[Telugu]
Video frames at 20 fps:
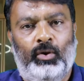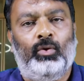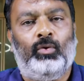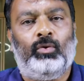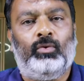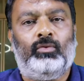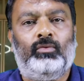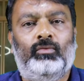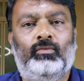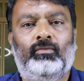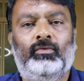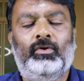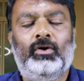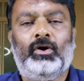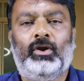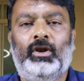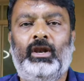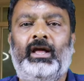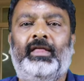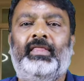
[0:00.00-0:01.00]
ఇల్లు
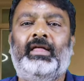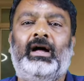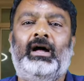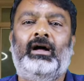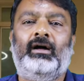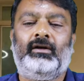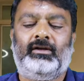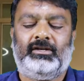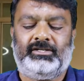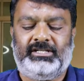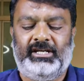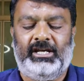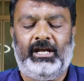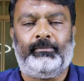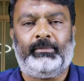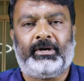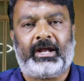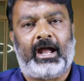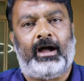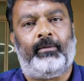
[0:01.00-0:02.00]
లేదా
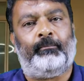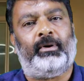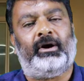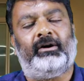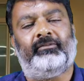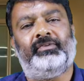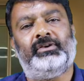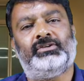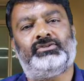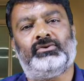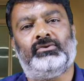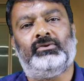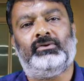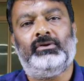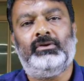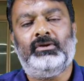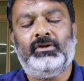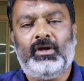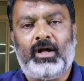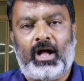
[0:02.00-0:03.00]
సీఎం క్యాంప్ ఆఫీసు
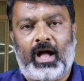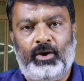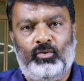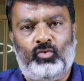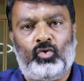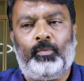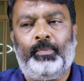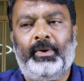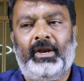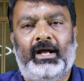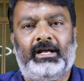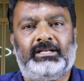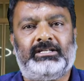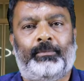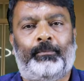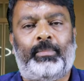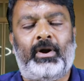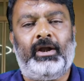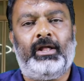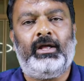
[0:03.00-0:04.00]
అని ఓపెన్గా
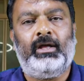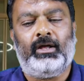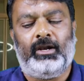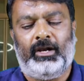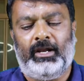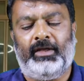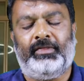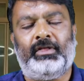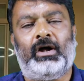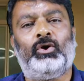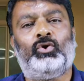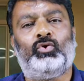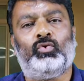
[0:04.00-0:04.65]
చెప్పండి లేదా